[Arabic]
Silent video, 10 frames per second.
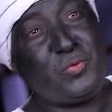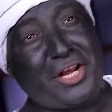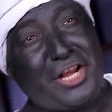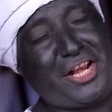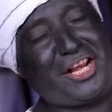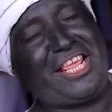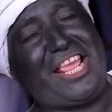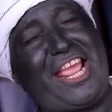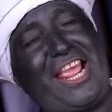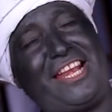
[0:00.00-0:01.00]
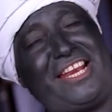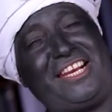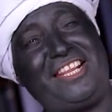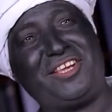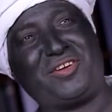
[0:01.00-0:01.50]
ورجعنا
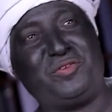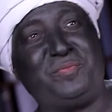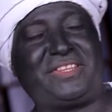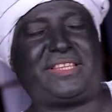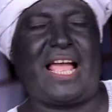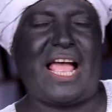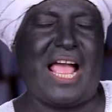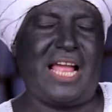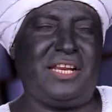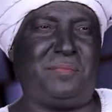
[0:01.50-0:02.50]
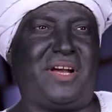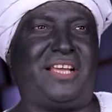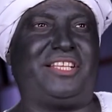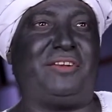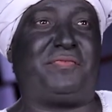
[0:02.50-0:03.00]
ليكم تاني
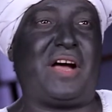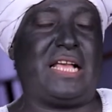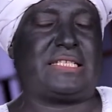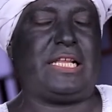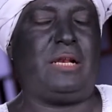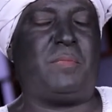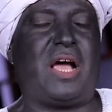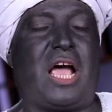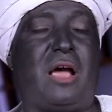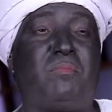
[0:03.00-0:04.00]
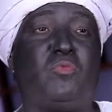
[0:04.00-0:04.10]
بعد الفاصل مع